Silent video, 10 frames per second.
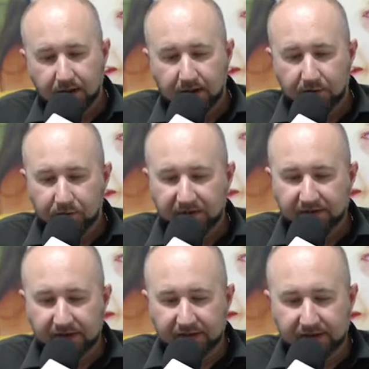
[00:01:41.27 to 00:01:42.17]
Em uma
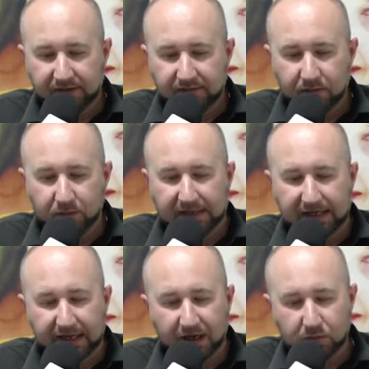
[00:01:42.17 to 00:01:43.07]
cena da Segunda
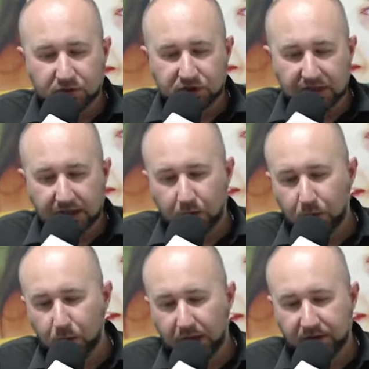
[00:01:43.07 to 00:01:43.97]
Guerra Mundial,
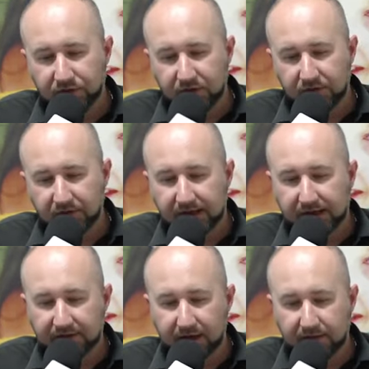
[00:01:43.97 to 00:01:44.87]
o artista
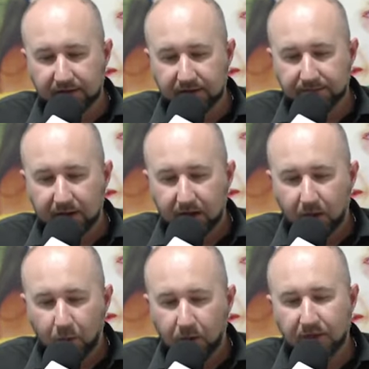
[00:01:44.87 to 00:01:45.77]
retrata
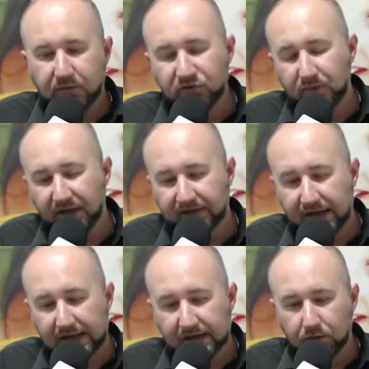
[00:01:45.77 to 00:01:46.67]
um campo de
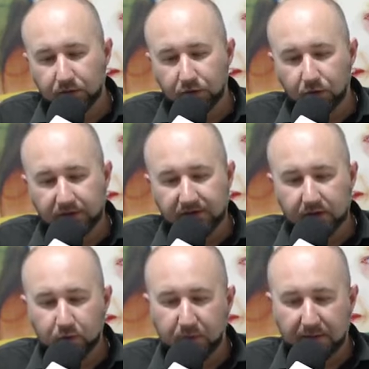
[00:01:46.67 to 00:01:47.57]
batalha com dois
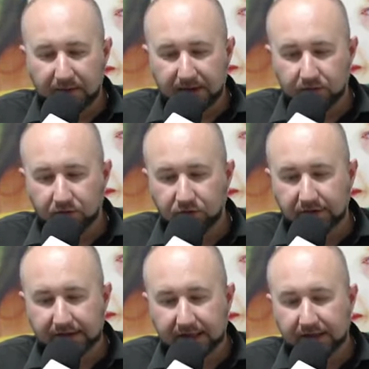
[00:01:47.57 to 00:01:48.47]
agrupamentos de
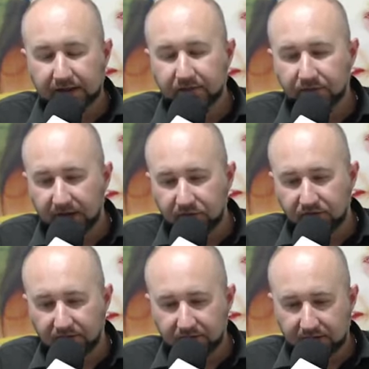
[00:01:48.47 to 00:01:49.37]
tanques frente
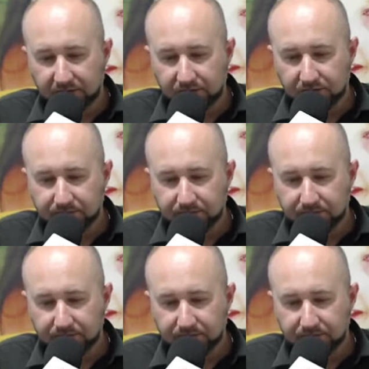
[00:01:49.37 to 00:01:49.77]
a frente.